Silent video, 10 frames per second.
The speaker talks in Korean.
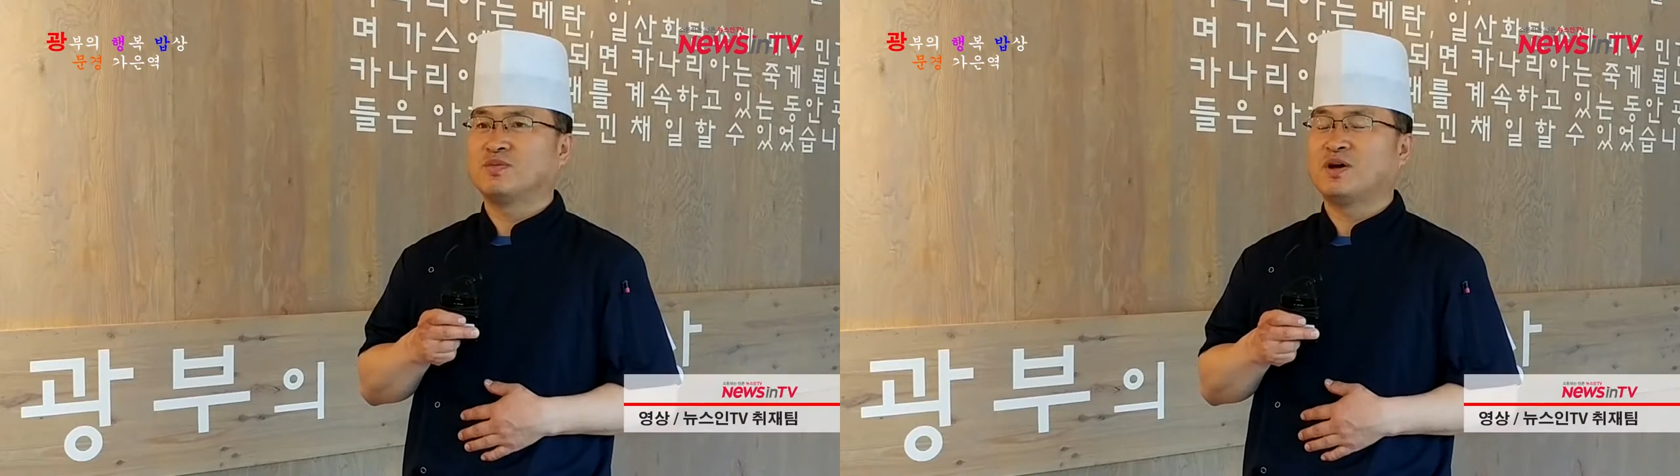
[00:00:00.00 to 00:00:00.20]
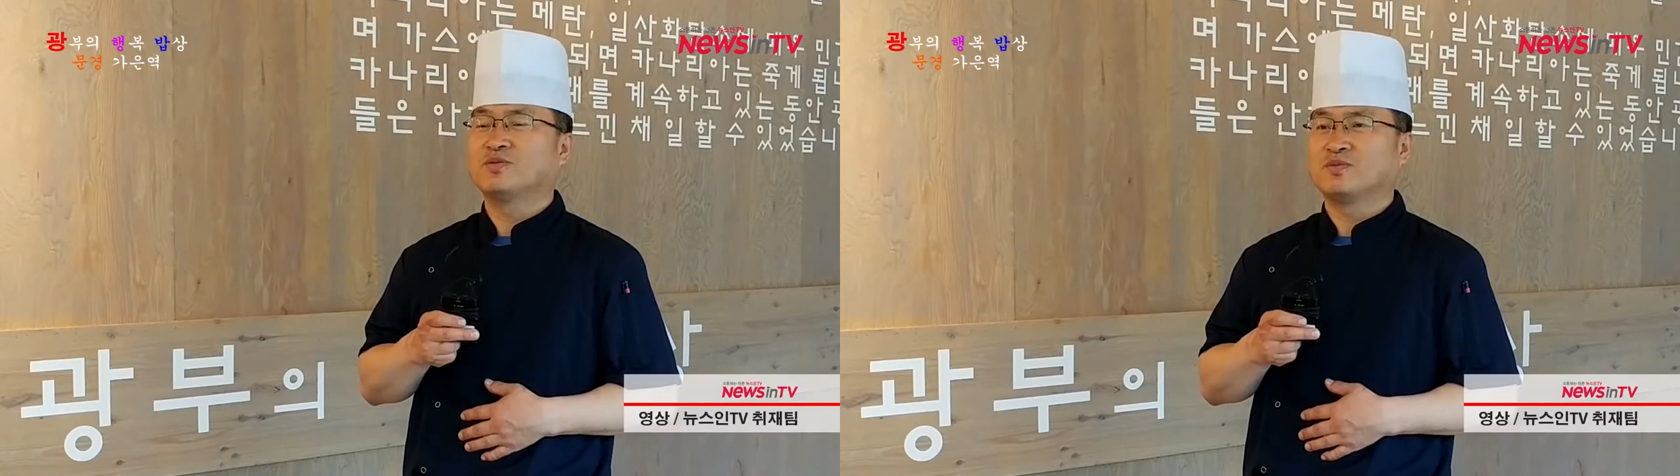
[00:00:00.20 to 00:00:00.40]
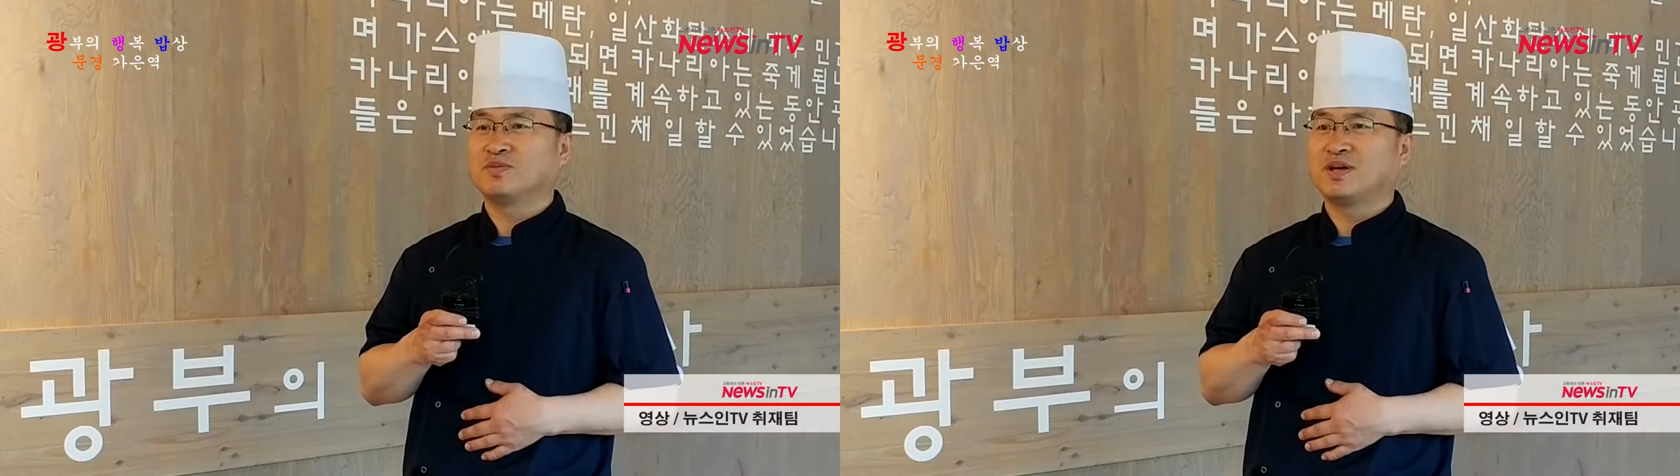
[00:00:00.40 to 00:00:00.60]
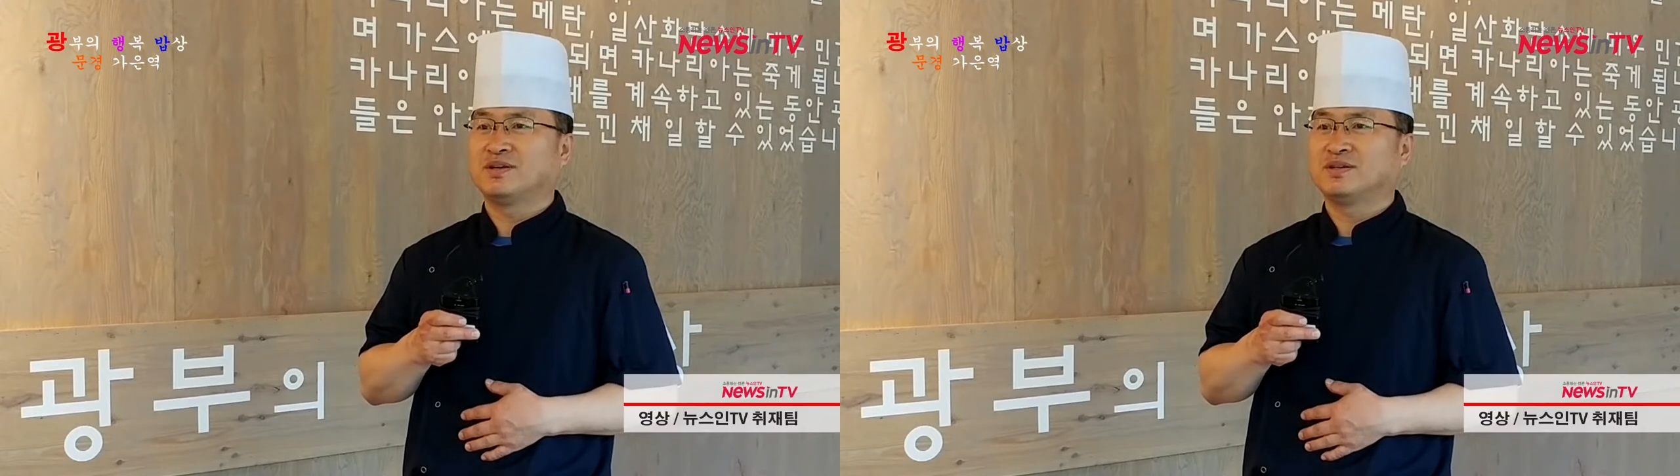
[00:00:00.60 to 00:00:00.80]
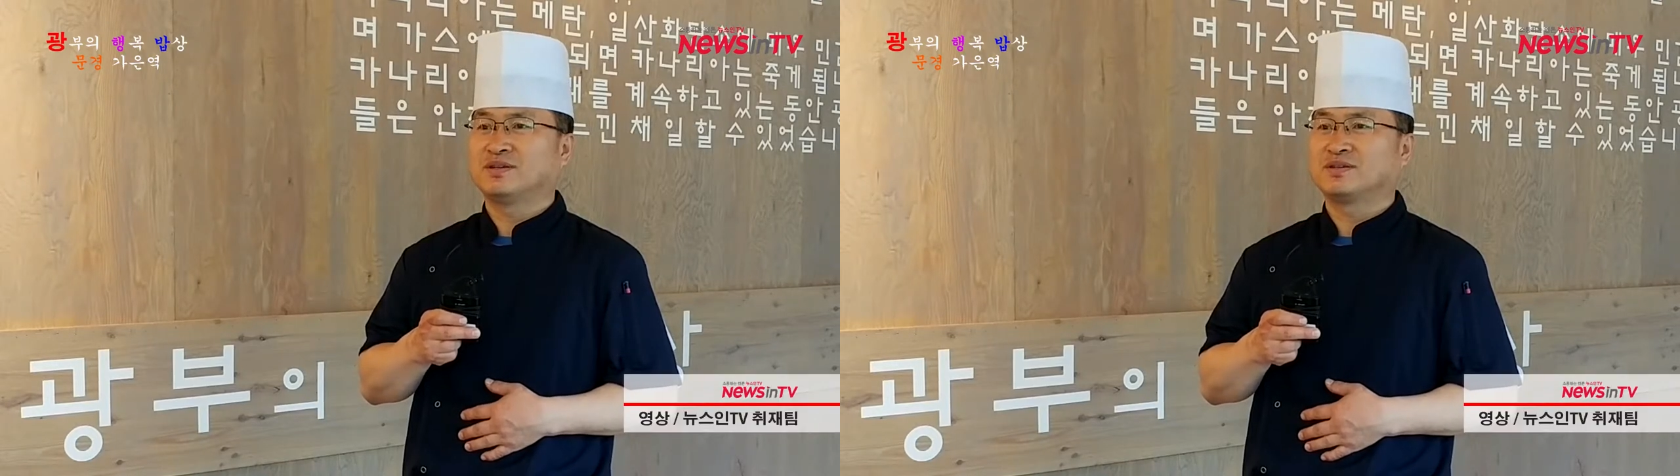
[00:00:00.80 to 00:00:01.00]
마음입니다.
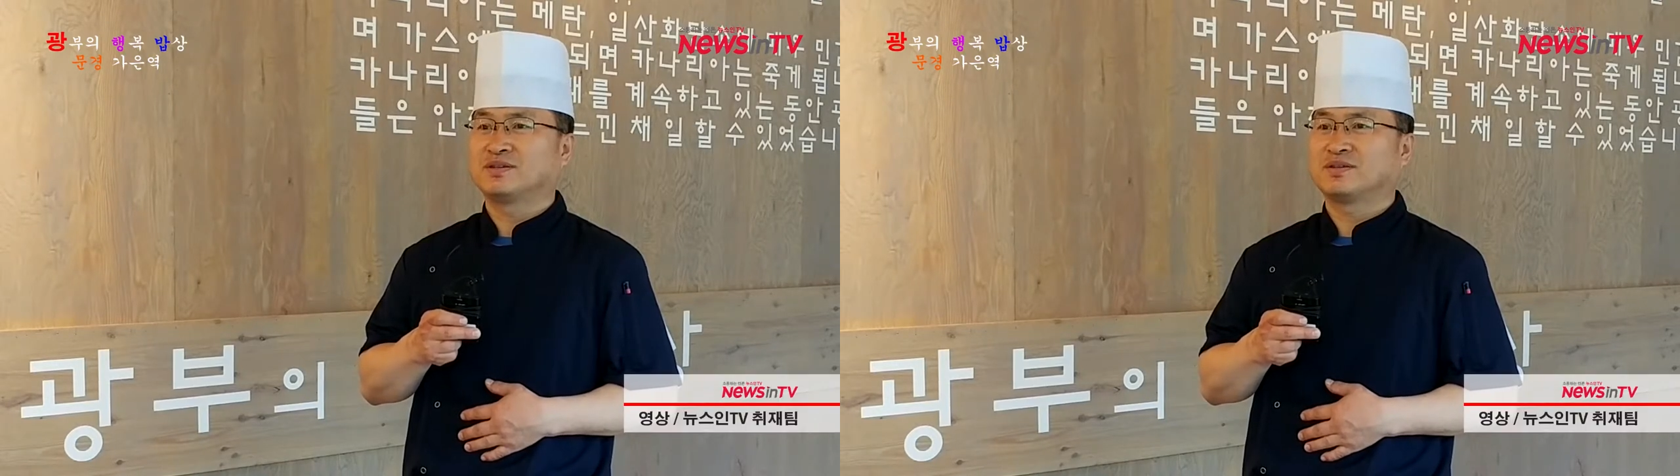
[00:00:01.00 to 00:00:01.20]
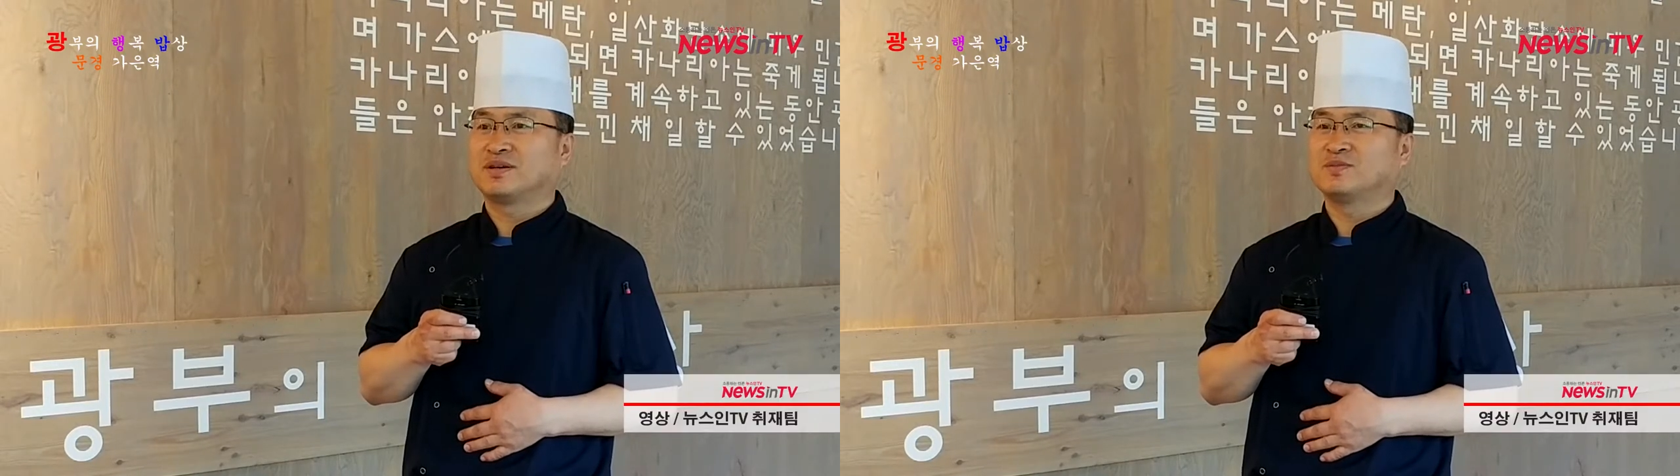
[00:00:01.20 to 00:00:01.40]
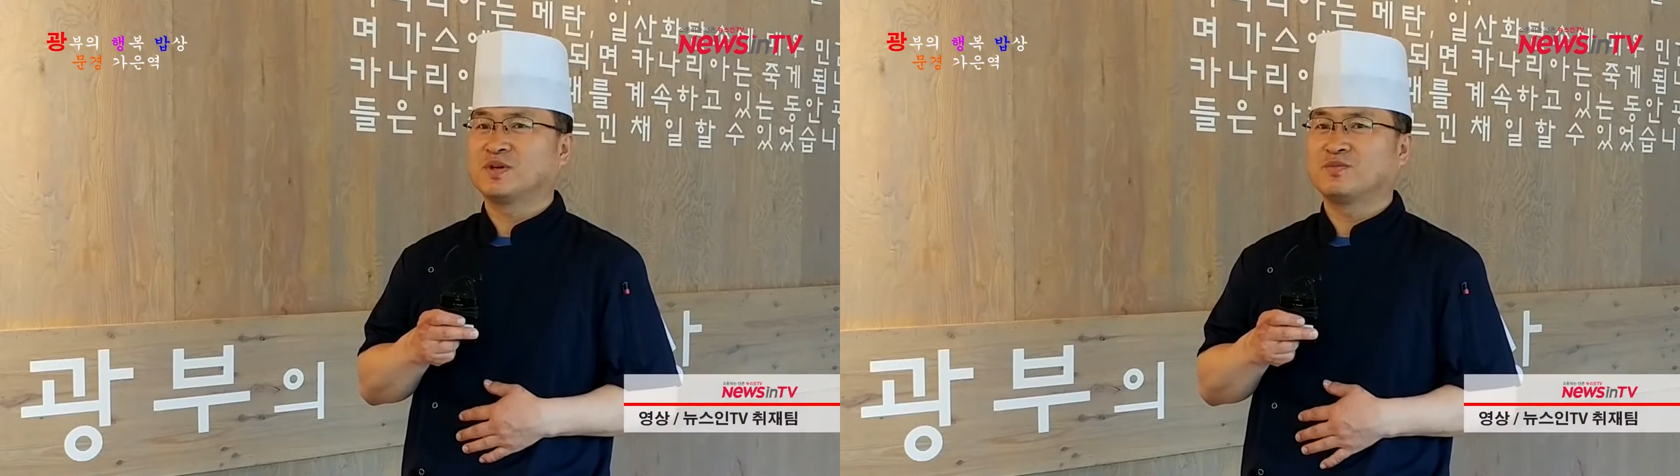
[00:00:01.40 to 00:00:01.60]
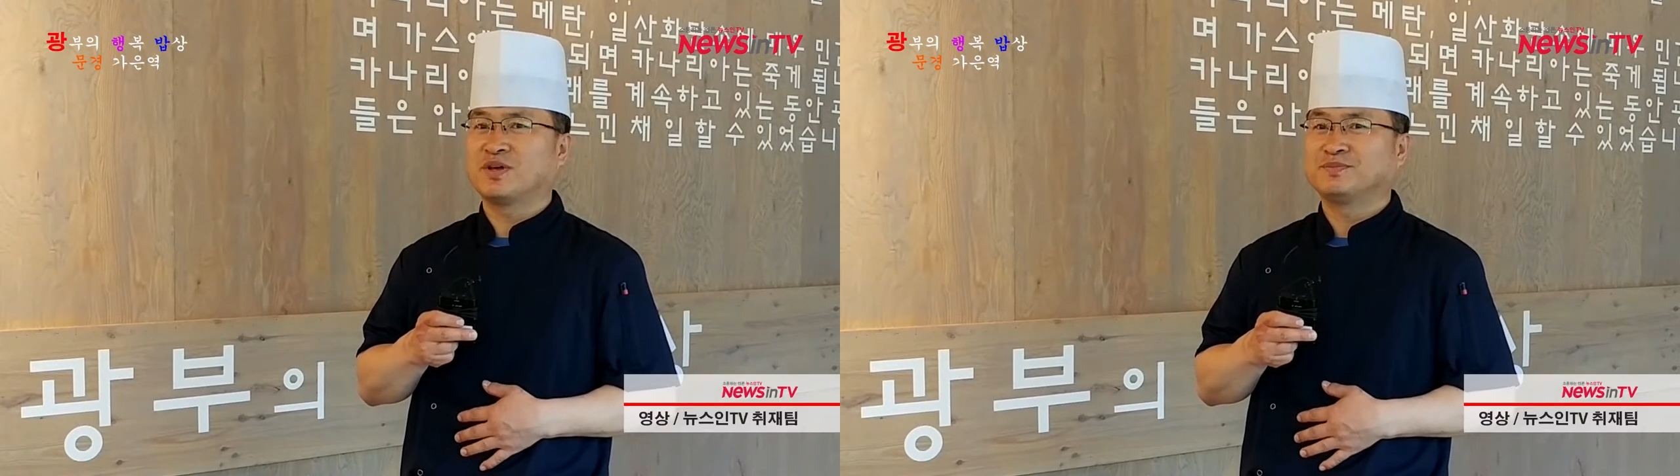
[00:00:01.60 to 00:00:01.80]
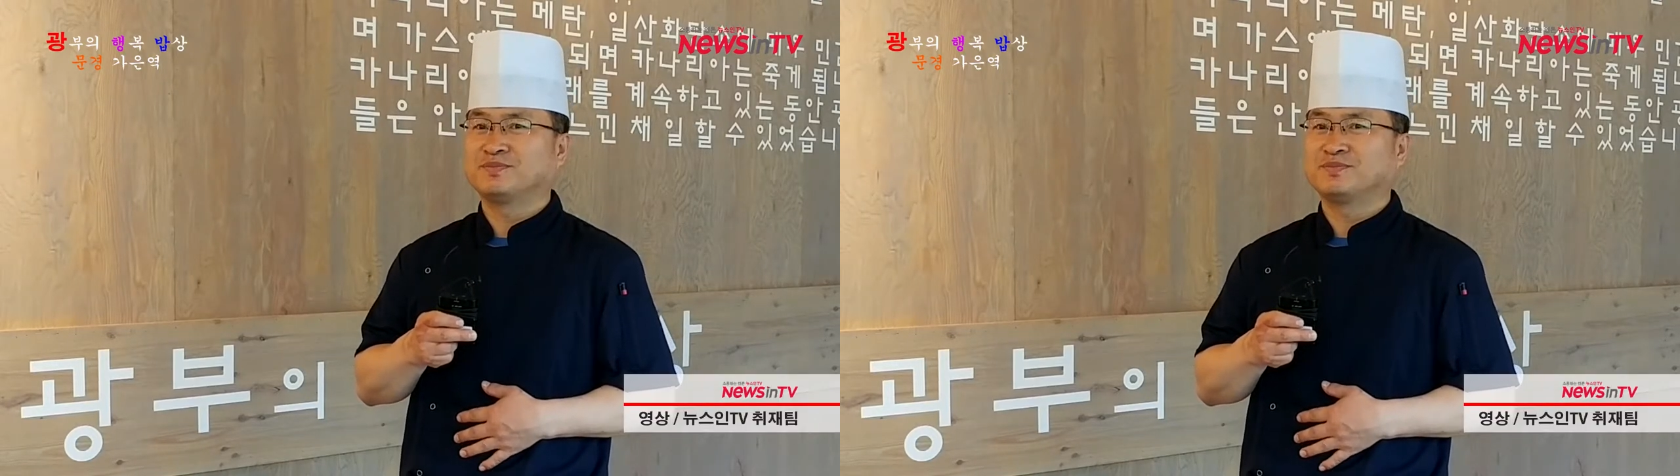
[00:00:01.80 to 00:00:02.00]

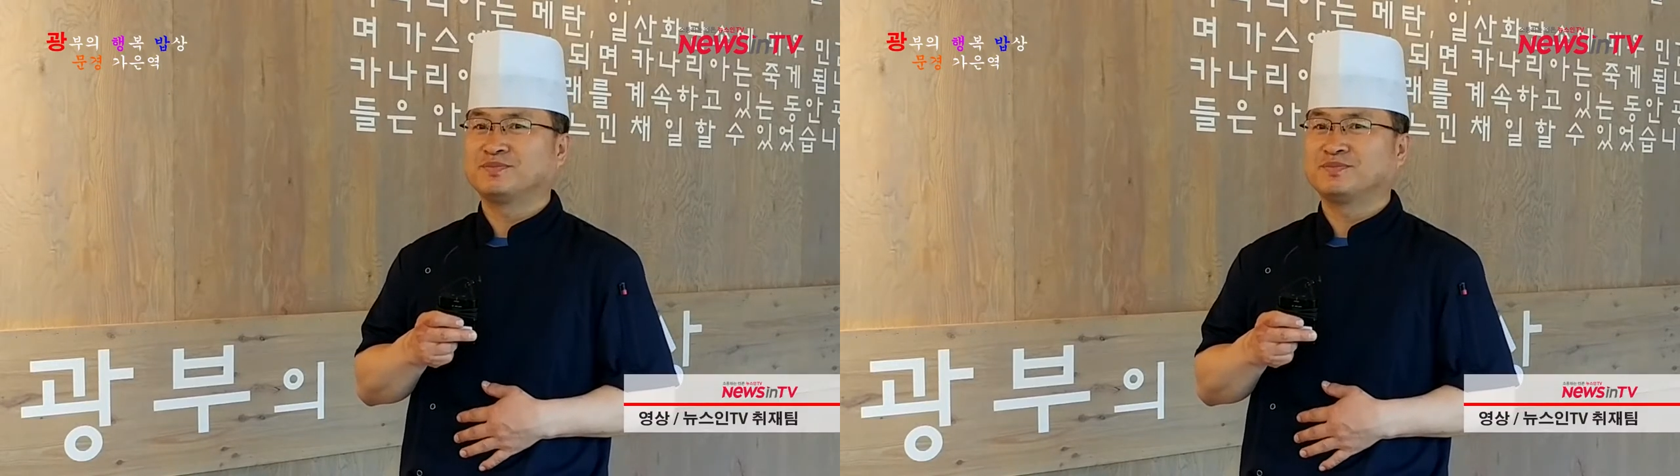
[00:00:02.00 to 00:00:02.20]
감사합니다.